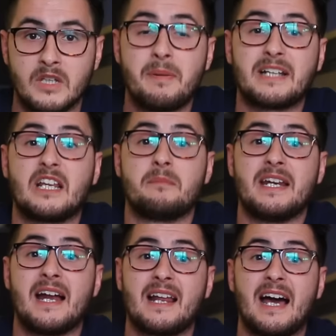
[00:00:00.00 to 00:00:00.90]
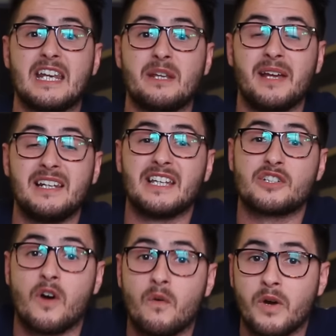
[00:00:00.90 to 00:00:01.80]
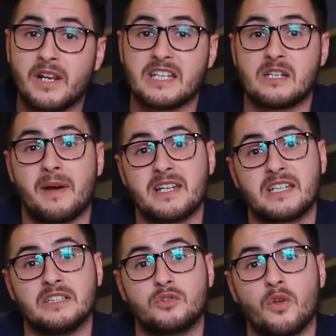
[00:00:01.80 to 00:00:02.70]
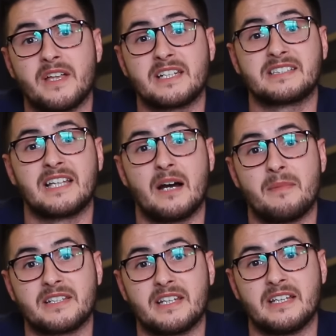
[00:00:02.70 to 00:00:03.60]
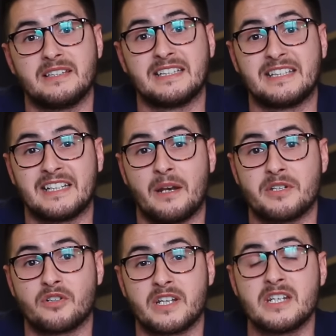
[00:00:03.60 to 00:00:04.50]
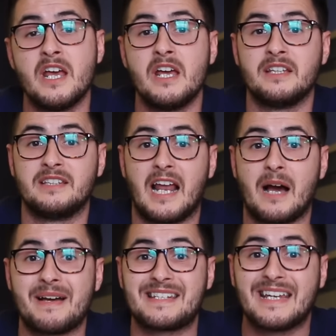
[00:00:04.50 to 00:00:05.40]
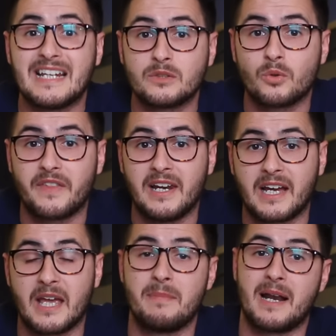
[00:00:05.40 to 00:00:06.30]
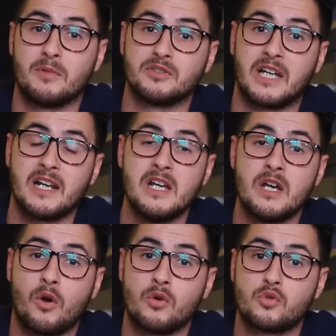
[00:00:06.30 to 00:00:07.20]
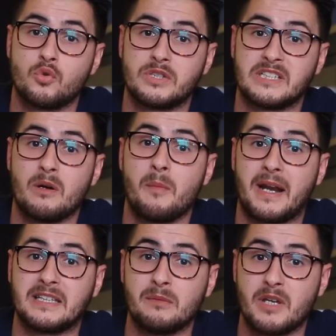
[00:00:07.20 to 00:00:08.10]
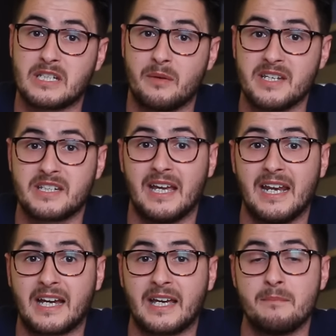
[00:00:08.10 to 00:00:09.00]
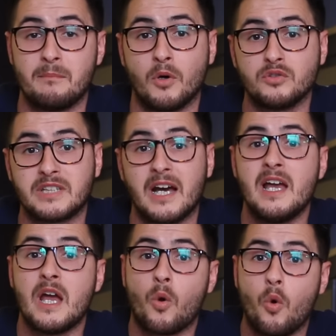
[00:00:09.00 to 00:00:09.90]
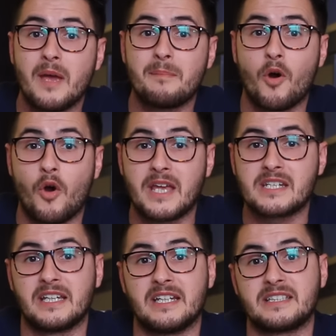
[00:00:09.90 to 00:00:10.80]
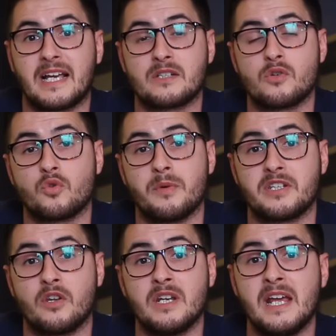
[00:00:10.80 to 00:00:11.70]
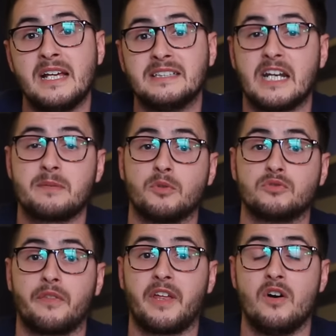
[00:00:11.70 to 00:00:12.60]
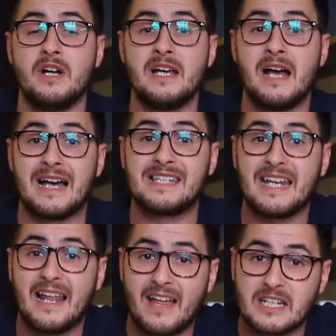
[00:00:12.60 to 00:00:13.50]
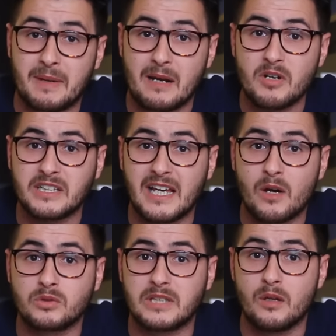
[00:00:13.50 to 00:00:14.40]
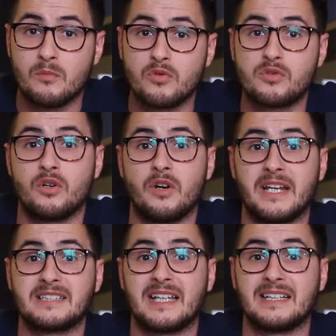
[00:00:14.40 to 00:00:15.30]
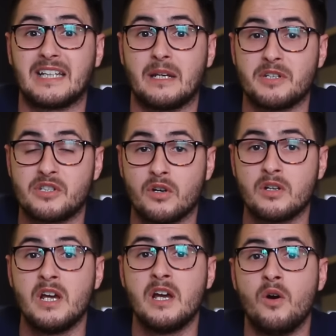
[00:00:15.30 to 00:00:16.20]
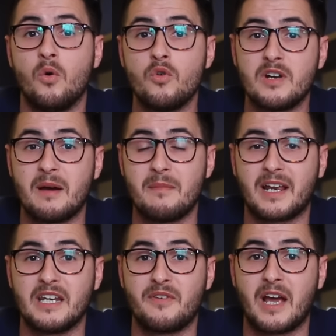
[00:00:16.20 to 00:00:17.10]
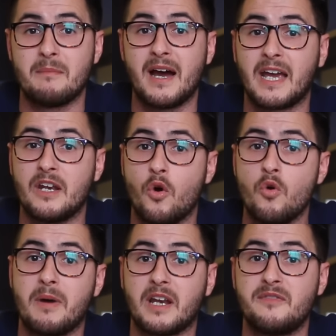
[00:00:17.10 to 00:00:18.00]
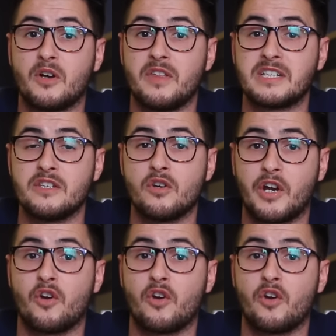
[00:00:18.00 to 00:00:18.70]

Y para terminar, a nivel de software, que sepáis que todas estas gamas de, televisores de la gama Signature de LG van a montar con su sistema operativo. Ya sabéis que LG monta web, es, en este caso en su versión 3.0. Así que nada, esperamos que te haya gustado mucho esta televisión. Una magnífica imagen, un magnífico diseño.